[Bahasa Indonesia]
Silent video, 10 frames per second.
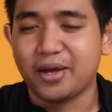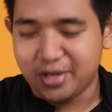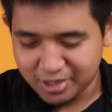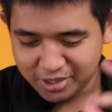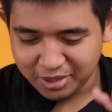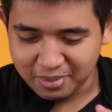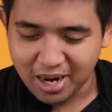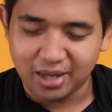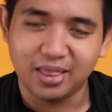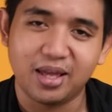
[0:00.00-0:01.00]
yang kecil
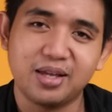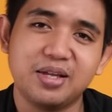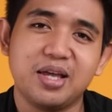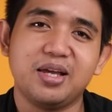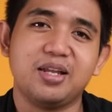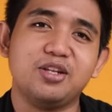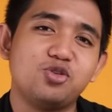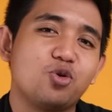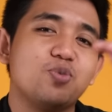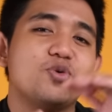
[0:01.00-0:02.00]
banget ya. Ini
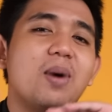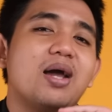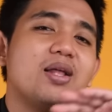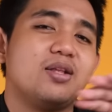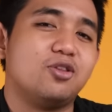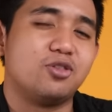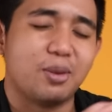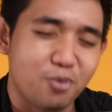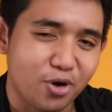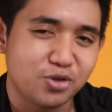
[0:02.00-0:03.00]
cukup lumayan gitu.
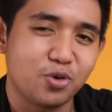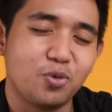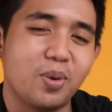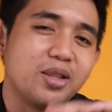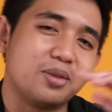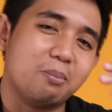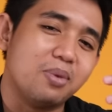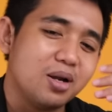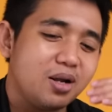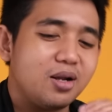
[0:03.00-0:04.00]
Temboknya juga lumayan
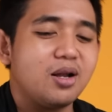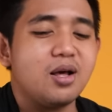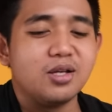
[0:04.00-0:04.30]
tebel.